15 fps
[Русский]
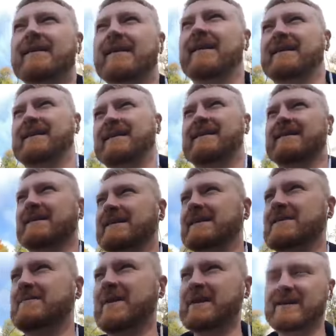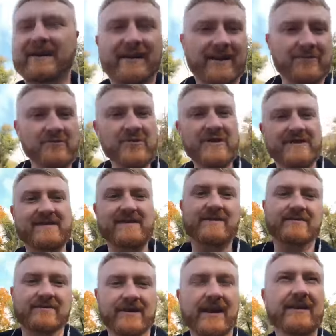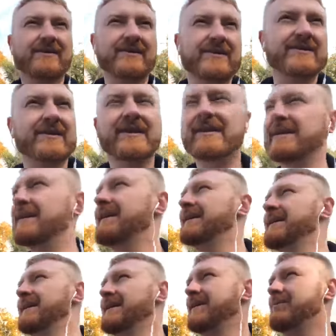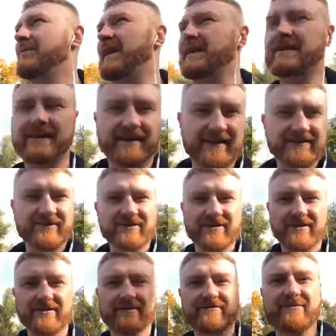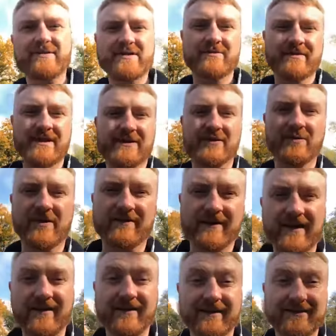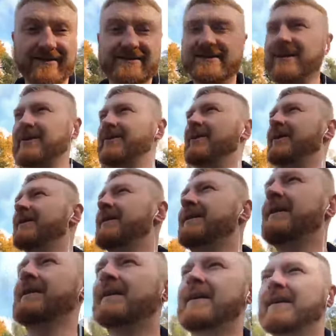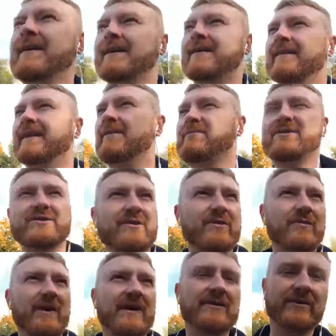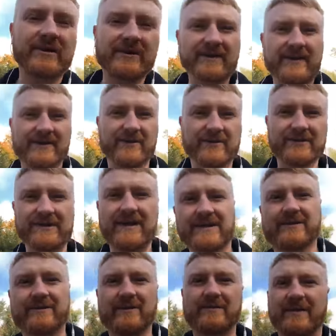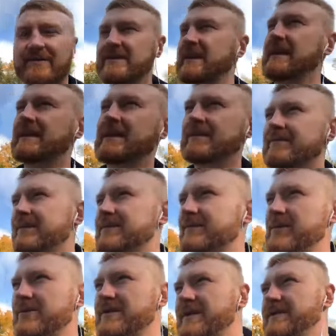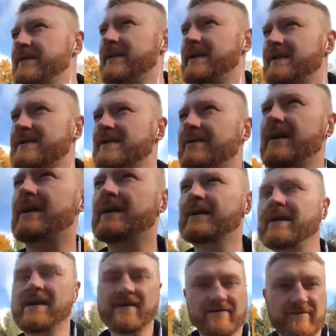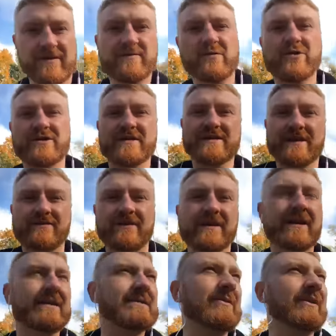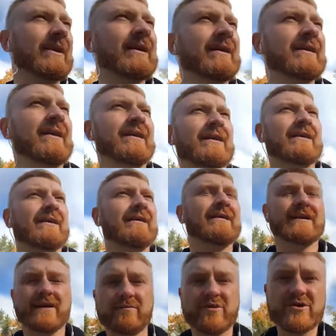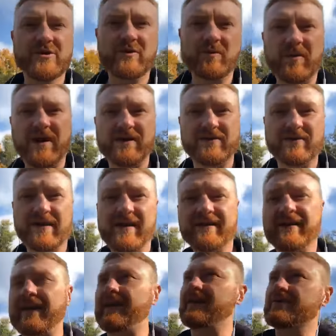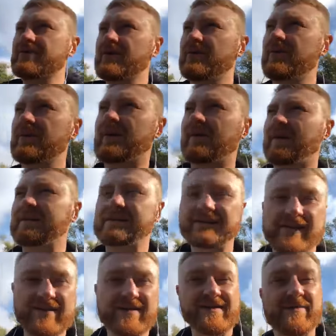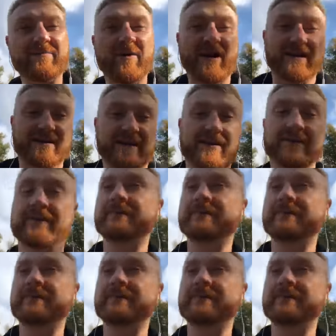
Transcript: а, с партией коммунистов, да, то есть партия, которая 8 лет управляла этой страной. Я обошел партию Рената Усатова при всех их возможных финансовых возможностях финансовых. Я обошел партию Лянки и еще около 11 партий.